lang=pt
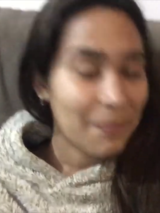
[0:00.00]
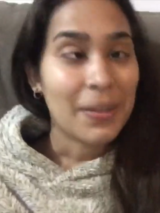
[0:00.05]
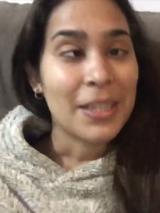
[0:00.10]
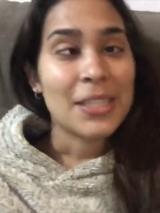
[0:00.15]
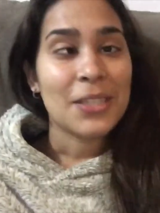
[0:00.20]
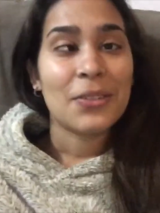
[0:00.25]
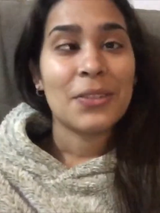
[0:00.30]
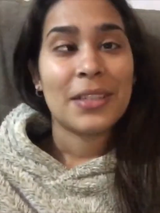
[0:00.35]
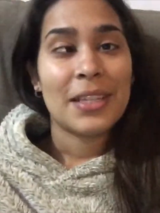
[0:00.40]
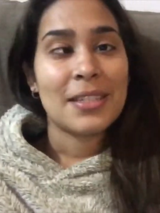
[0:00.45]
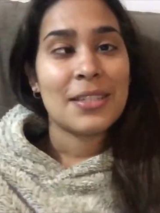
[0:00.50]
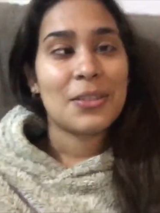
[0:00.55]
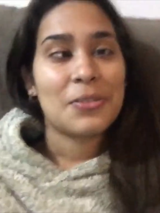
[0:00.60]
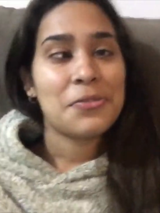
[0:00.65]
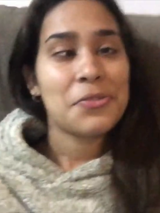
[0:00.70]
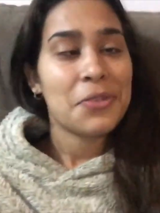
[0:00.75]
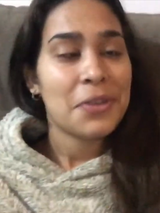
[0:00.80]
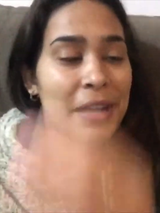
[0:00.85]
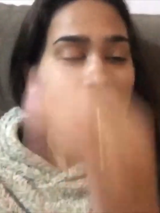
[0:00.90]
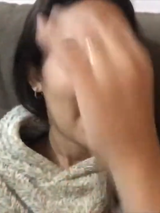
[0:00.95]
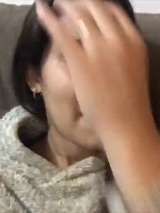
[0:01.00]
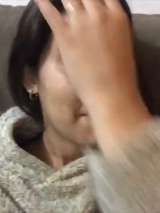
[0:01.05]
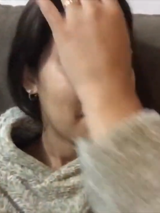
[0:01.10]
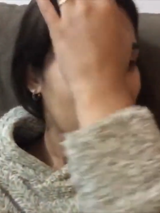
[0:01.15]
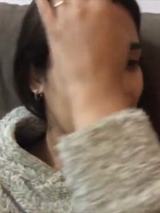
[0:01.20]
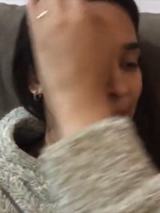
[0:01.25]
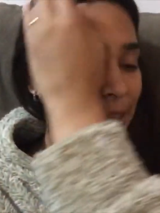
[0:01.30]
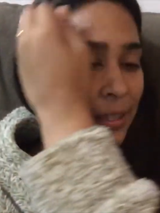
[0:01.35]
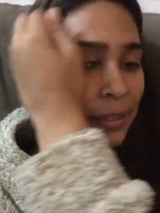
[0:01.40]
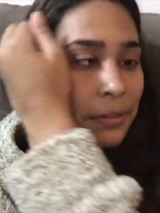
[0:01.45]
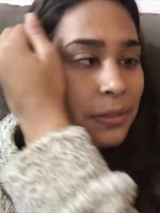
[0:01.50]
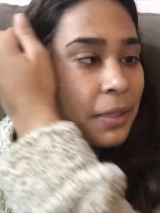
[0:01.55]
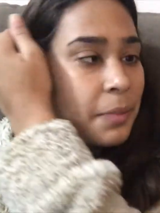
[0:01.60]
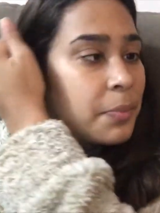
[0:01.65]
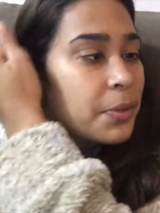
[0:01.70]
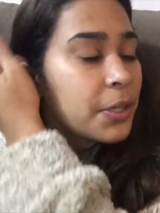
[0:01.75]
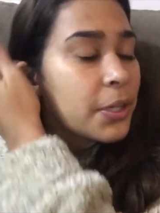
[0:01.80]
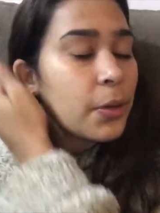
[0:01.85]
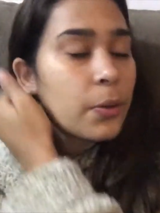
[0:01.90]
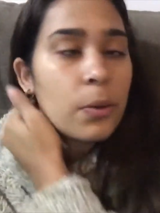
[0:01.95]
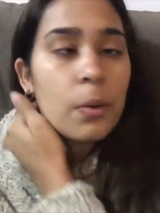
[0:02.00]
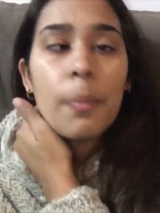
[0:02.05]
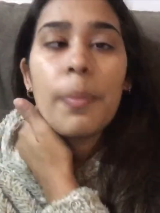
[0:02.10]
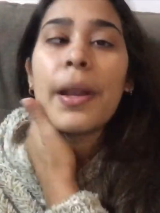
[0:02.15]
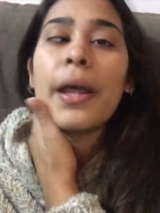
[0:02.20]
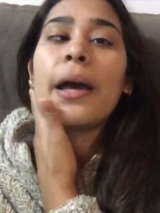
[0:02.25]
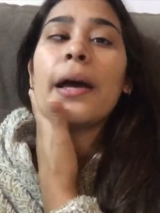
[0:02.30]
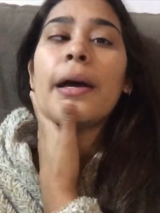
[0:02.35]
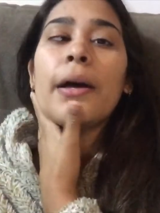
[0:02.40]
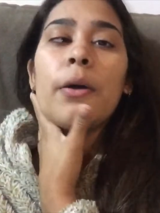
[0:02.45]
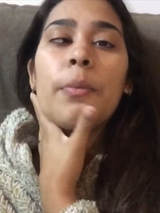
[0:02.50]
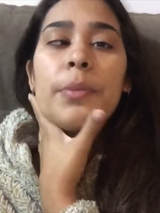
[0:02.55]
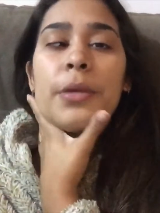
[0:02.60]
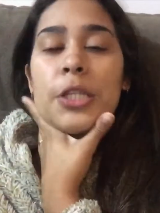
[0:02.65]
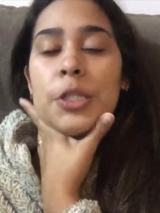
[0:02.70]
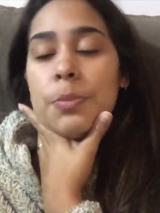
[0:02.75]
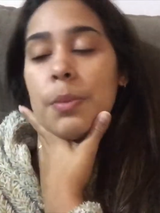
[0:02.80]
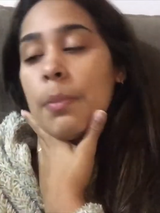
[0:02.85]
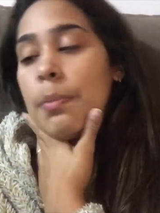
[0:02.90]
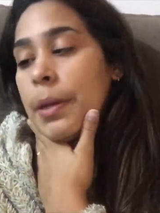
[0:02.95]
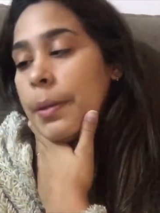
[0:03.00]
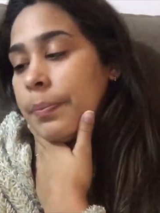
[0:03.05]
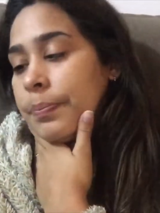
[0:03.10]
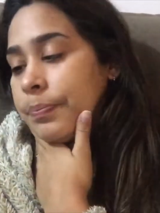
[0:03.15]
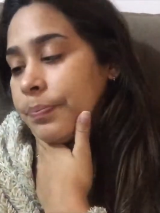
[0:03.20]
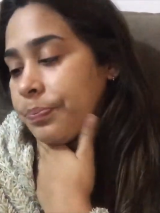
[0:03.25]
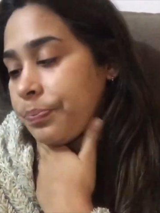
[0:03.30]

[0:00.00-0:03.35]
Mas acontece que eu não tô grávida, né, então não tem por que eu comprar a roupinha de bebê.